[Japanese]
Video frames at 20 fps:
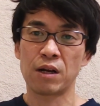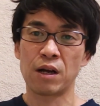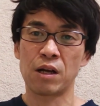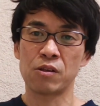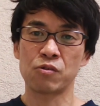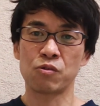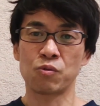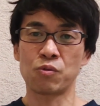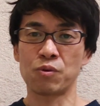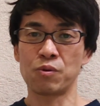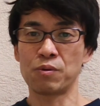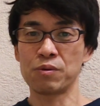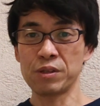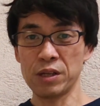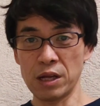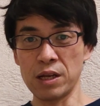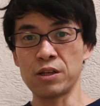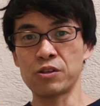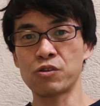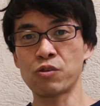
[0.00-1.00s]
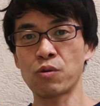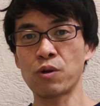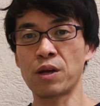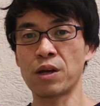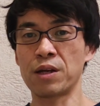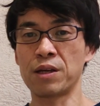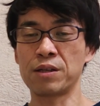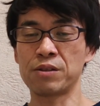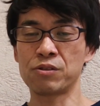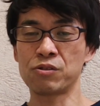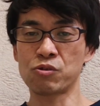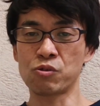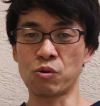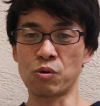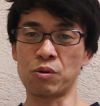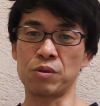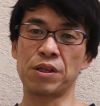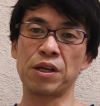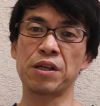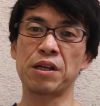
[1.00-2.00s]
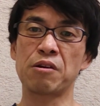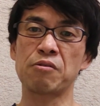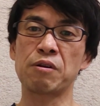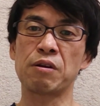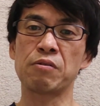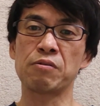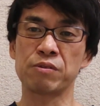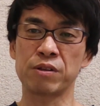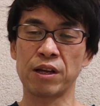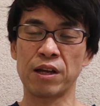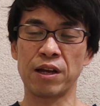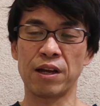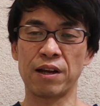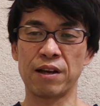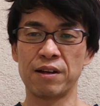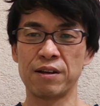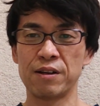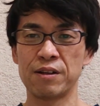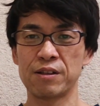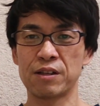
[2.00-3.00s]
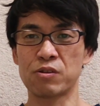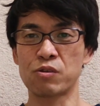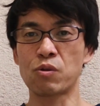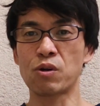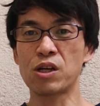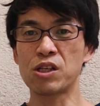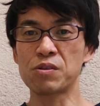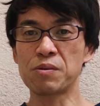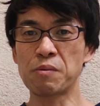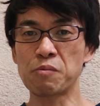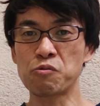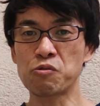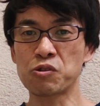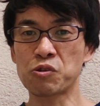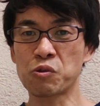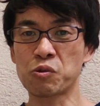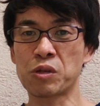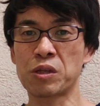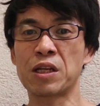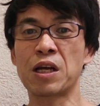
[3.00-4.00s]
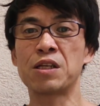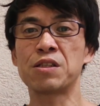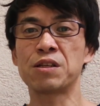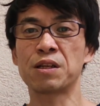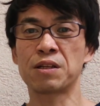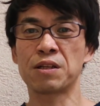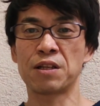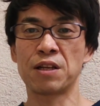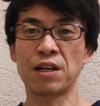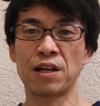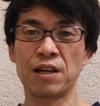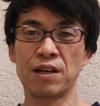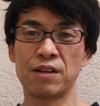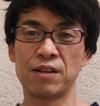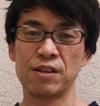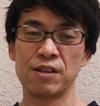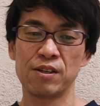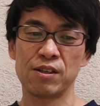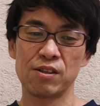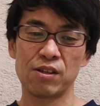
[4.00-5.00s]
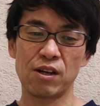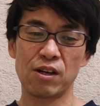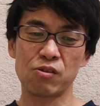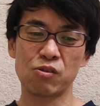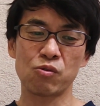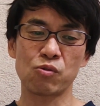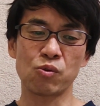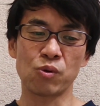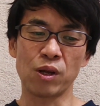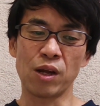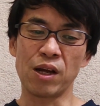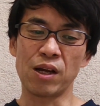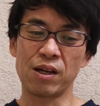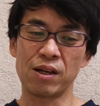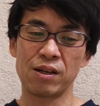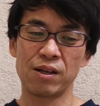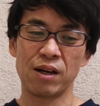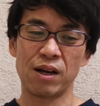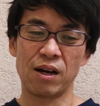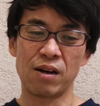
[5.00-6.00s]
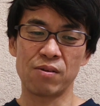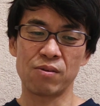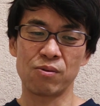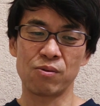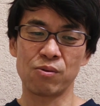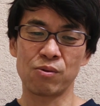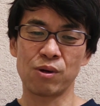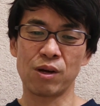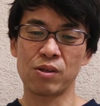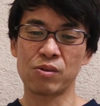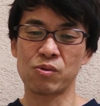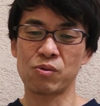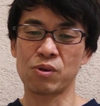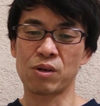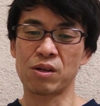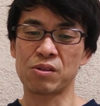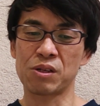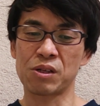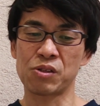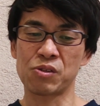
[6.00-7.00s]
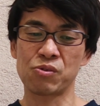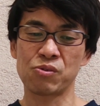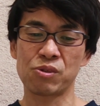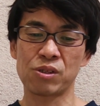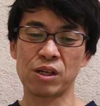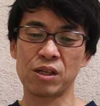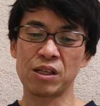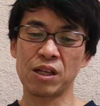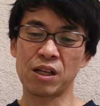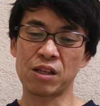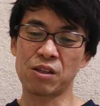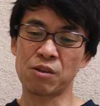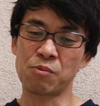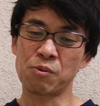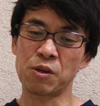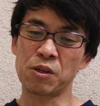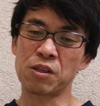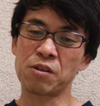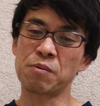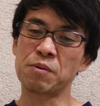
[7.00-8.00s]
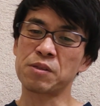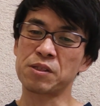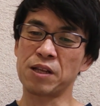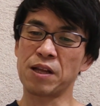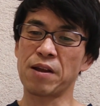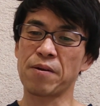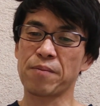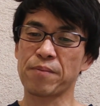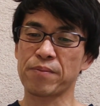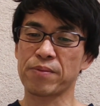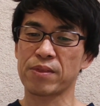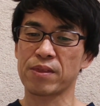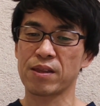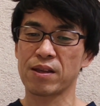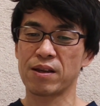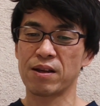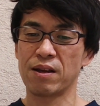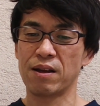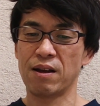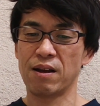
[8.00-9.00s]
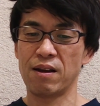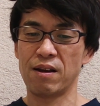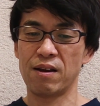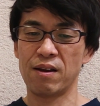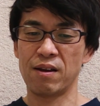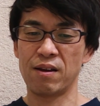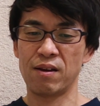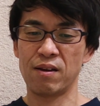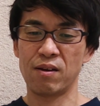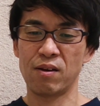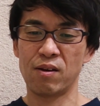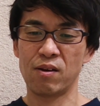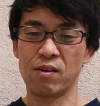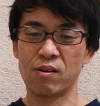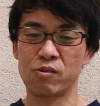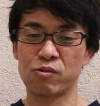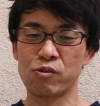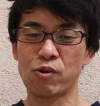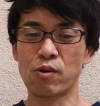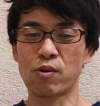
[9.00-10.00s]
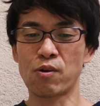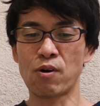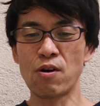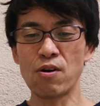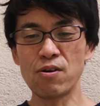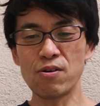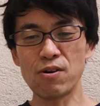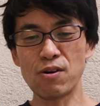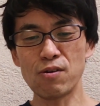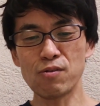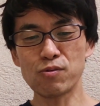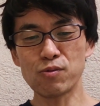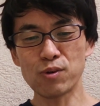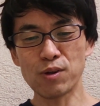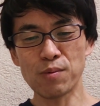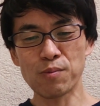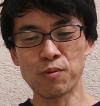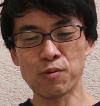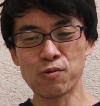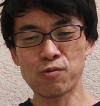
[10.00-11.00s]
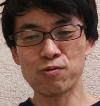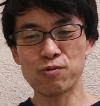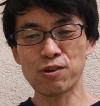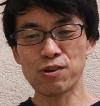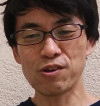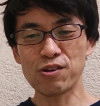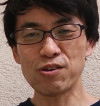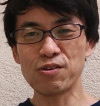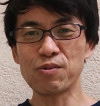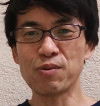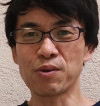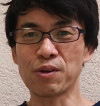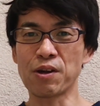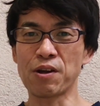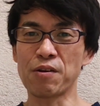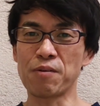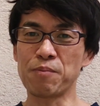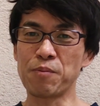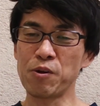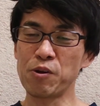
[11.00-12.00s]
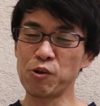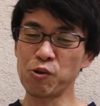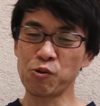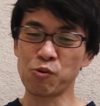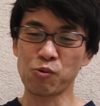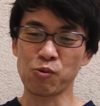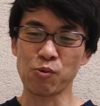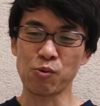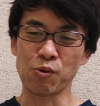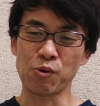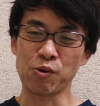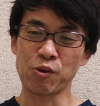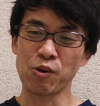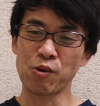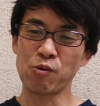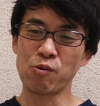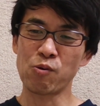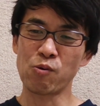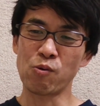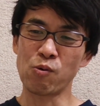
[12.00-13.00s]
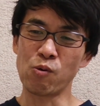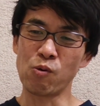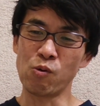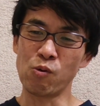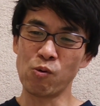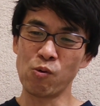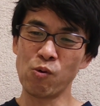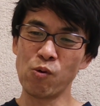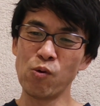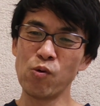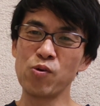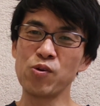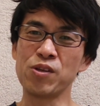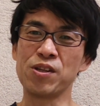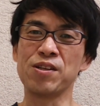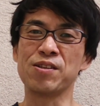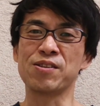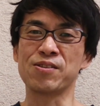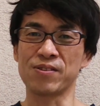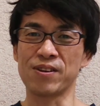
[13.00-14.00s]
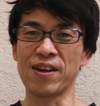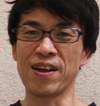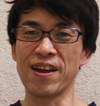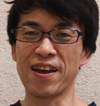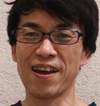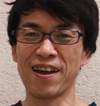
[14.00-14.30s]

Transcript: あと、ね、将来ずっとできなくなるのでそれが一番僕にとって大事なんでだからちょっとねあのガストに関しては週3になってもらってますねえー、そう考えるとね僕的にはねメリット結構多いですね